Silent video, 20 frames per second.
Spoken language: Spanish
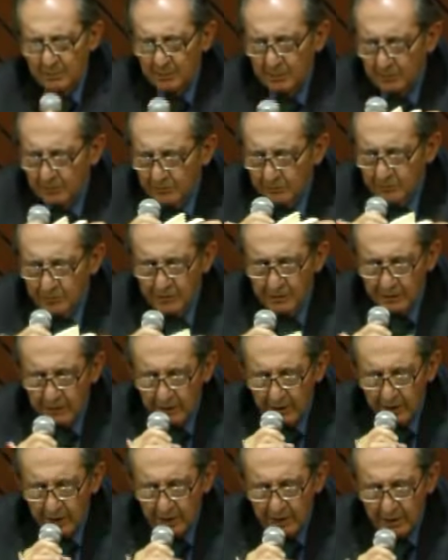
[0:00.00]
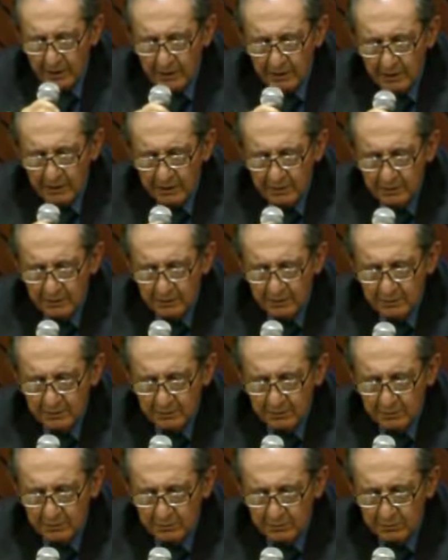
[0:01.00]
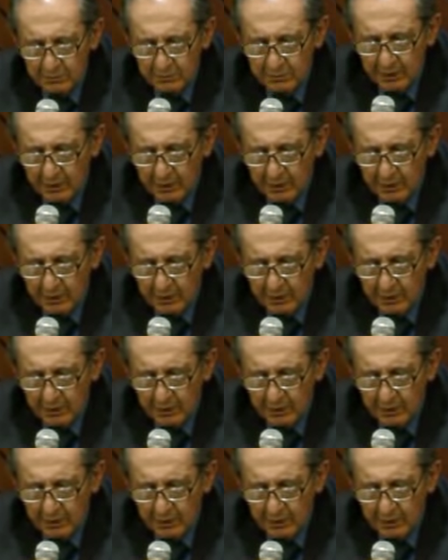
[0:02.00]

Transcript: que estrené con